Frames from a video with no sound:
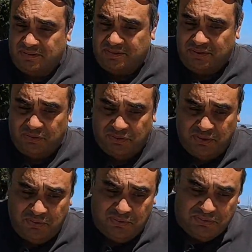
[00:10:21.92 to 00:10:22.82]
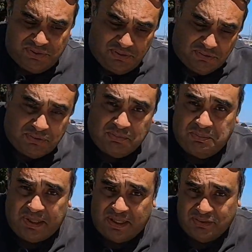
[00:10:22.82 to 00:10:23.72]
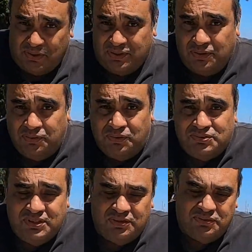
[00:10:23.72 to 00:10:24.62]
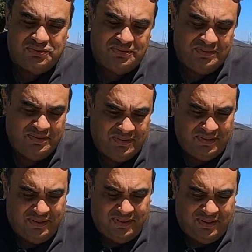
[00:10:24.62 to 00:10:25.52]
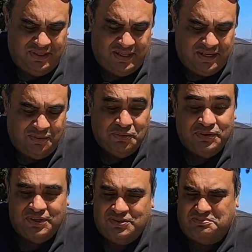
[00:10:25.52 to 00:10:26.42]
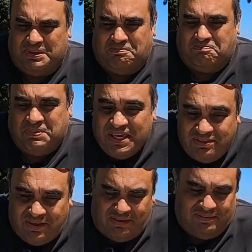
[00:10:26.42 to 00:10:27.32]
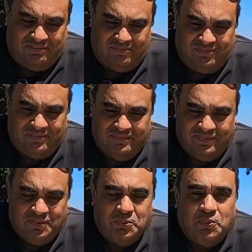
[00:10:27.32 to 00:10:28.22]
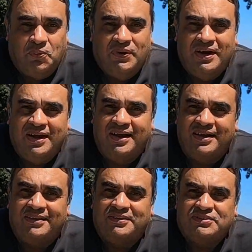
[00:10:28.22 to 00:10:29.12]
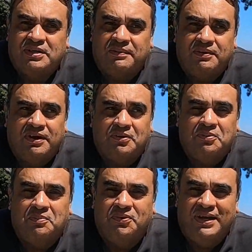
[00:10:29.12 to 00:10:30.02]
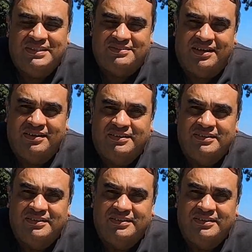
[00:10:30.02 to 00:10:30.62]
si yo tengo dos hijos, como en mi caso, que tengo dos hijos, y cada uno de ellos me pide una retroexcavadora como esta,